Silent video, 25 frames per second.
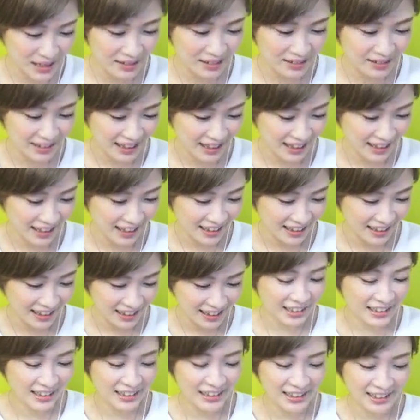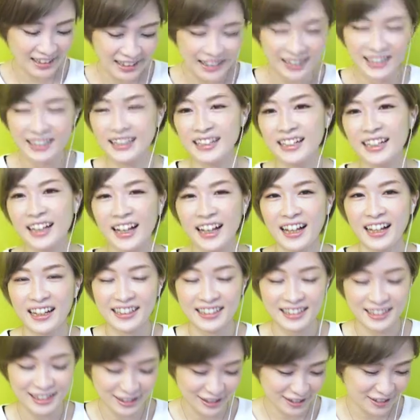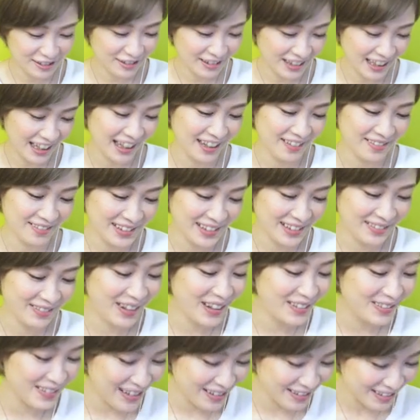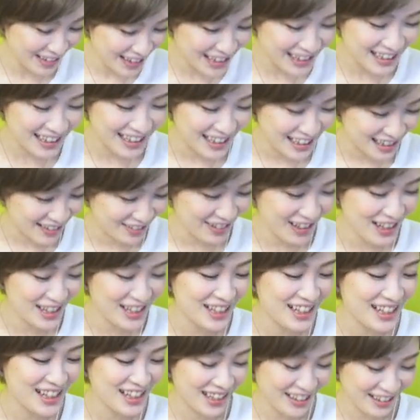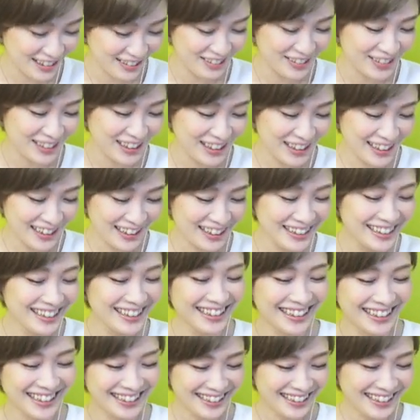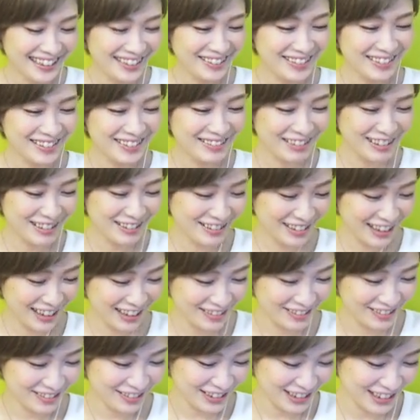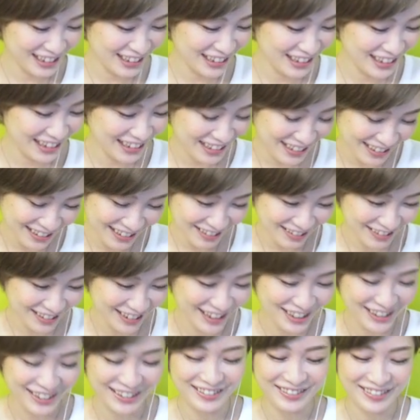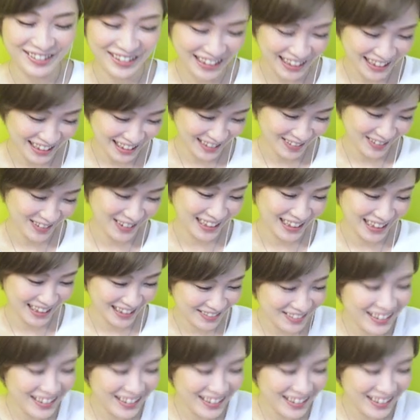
すので、キラキラキラキラするので、嬉しいです。嬉しいですけど。お可愛い女の子欲しかったなとかちょっと思ったりしますけ